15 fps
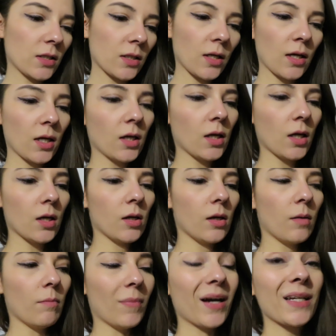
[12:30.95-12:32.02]
ich,
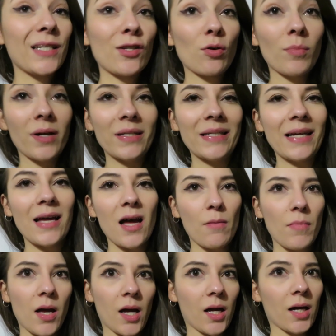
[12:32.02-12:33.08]
mache ich nochmal die
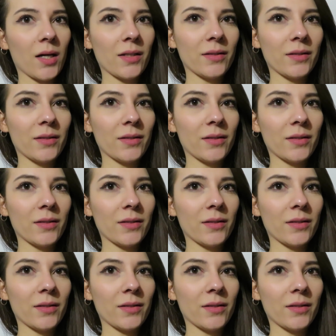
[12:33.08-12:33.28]
Kamera